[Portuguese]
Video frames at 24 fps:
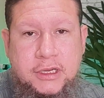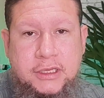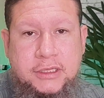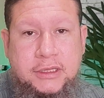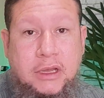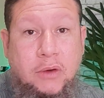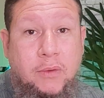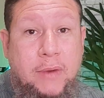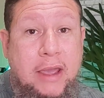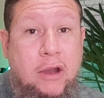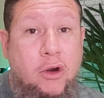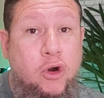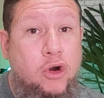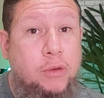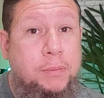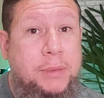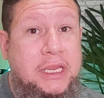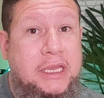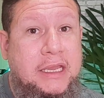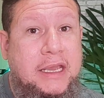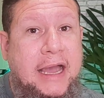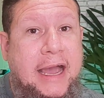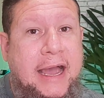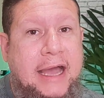Não é
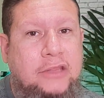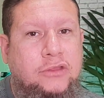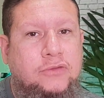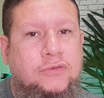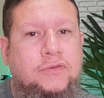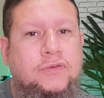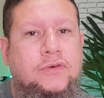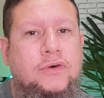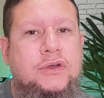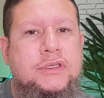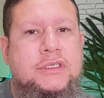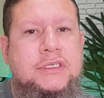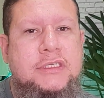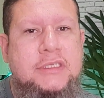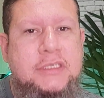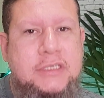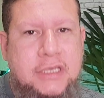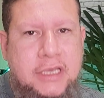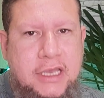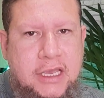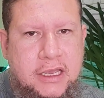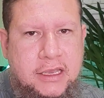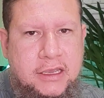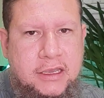obrigado
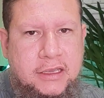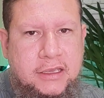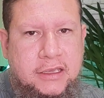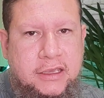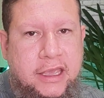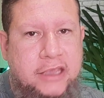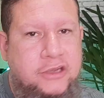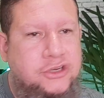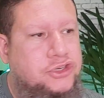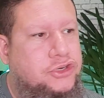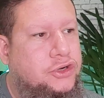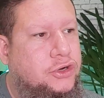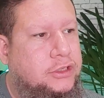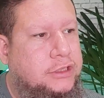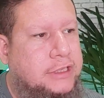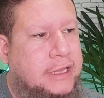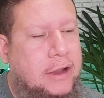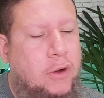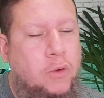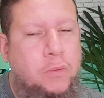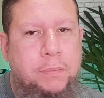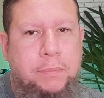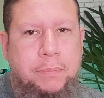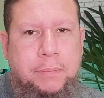você questionar
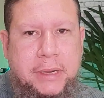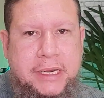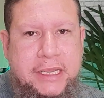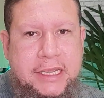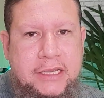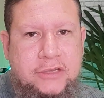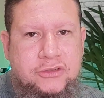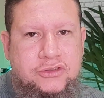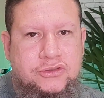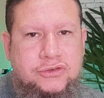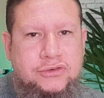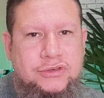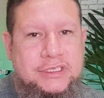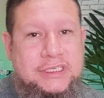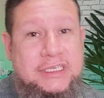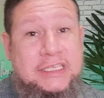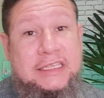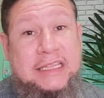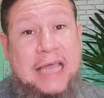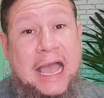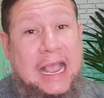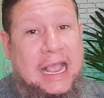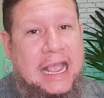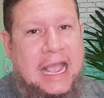o preço se
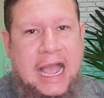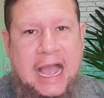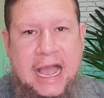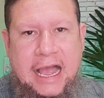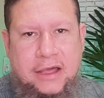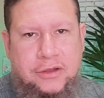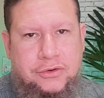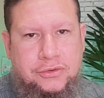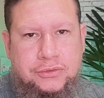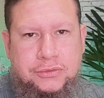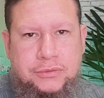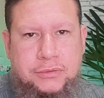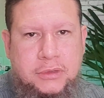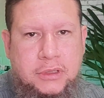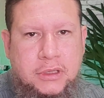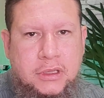tá caro.